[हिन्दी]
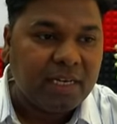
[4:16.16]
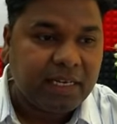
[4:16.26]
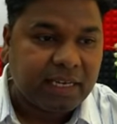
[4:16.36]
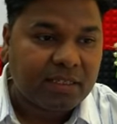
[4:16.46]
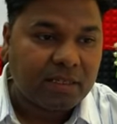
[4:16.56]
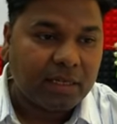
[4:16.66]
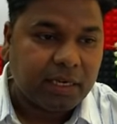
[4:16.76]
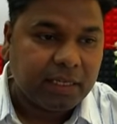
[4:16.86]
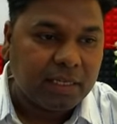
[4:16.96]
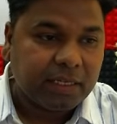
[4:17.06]
टेक्स्ट
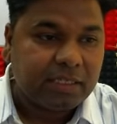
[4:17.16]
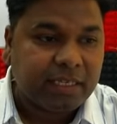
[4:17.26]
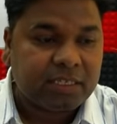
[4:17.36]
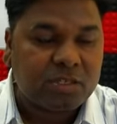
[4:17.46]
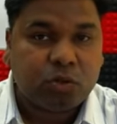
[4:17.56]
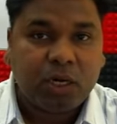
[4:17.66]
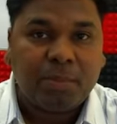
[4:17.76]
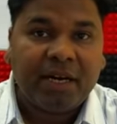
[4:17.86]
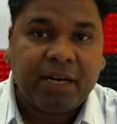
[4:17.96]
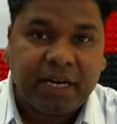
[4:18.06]
दिखाई देगा इस टेक्स्ट को
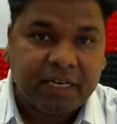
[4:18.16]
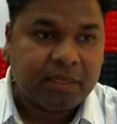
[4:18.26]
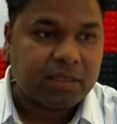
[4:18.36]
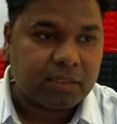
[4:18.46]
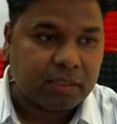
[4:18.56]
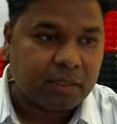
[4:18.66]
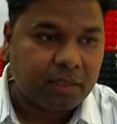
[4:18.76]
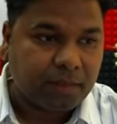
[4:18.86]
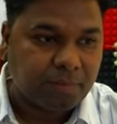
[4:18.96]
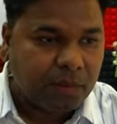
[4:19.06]
आप एडिट कर सकते
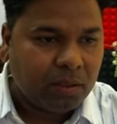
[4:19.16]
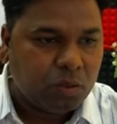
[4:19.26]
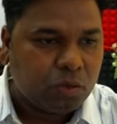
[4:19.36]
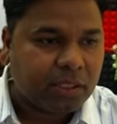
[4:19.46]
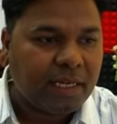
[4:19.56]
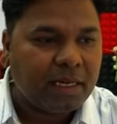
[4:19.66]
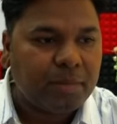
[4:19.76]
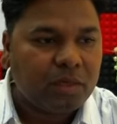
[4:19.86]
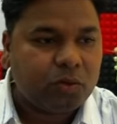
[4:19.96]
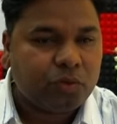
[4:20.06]
हैं हो सकता है यहाँ
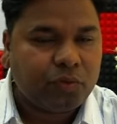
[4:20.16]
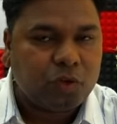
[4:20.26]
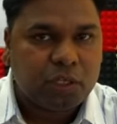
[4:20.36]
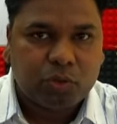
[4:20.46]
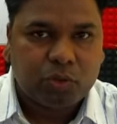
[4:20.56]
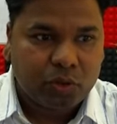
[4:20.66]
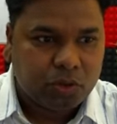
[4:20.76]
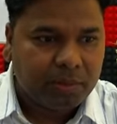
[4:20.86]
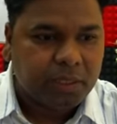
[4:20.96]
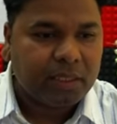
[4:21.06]
पे कुछ फॉन्ट आपको
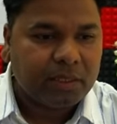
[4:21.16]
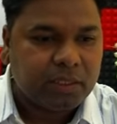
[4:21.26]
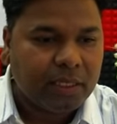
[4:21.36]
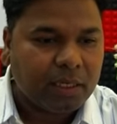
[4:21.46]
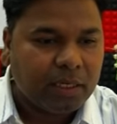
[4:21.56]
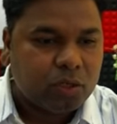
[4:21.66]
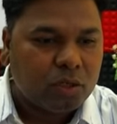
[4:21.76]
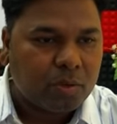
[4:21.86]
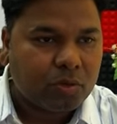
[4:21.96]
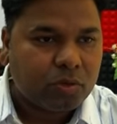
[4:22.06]
छोटे बड़े दिख जाएं
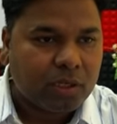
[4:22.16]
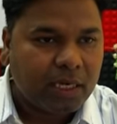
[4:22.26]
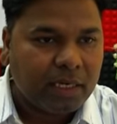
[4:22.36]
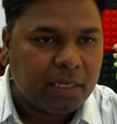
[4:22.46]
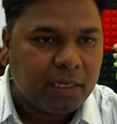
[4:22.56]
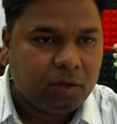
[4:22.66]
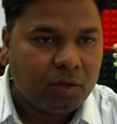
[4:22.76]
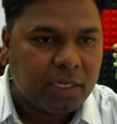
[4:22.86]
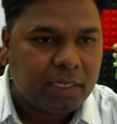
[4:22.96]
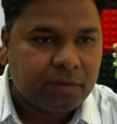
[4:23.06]
तो आपको सेलेक्ट करिए
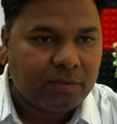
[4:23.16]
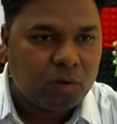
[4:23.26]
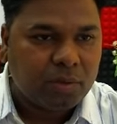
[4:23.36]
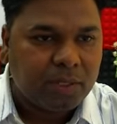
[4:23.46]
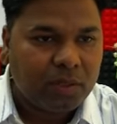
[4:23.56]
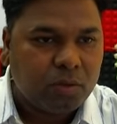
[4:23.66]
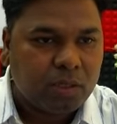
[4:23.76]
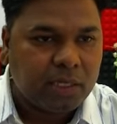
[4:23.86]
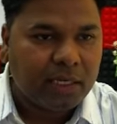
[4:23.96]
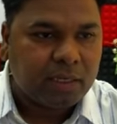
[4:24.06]
और यहाँ से फॉर्मेट को
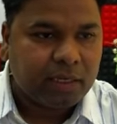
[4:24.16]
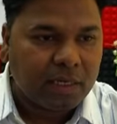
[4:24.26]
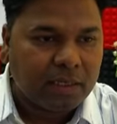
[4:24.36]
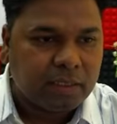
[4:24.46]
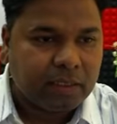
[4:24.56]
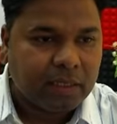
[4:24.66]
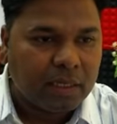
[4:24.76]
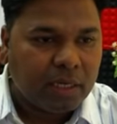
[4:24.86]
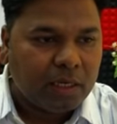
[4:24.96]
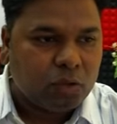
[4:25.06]
क्लियर करा दीजिए
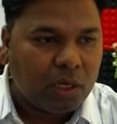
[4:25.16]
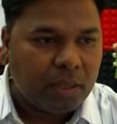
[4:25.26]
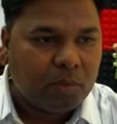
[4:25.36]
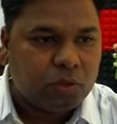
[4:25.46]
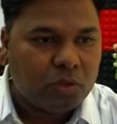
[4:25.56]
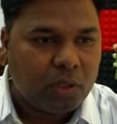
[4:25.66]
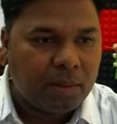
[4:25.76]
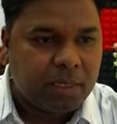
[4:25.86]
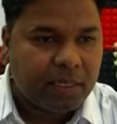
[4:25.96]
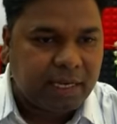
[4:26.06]
तो आपको जो
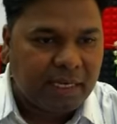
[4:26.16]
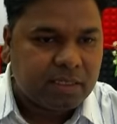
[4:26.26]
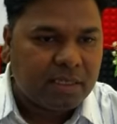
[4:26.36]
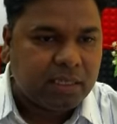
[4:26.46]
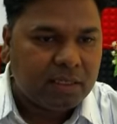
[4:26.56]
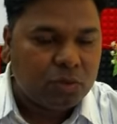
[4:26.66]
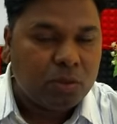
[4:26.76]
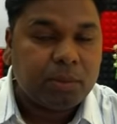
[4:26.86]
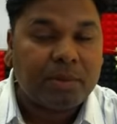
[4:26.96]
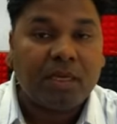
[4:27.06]
आपका टेक्स्ट है जो
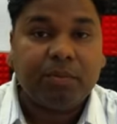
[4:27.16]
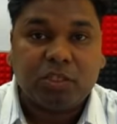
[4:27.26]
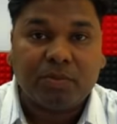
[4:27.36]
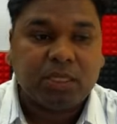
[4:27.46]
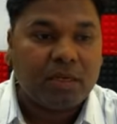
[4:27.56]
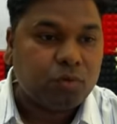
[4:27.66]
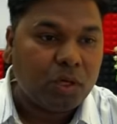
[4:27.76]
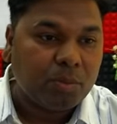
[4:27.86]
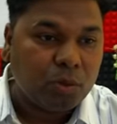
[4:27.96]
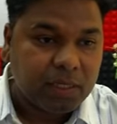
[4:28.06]
आपकी इमेज में था वो
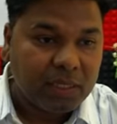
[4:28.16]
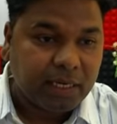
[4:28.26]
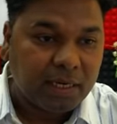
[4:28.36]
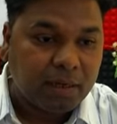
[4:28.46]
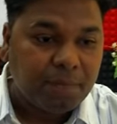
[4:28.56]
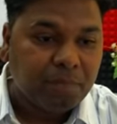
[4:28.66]
आपको मिल जाएगा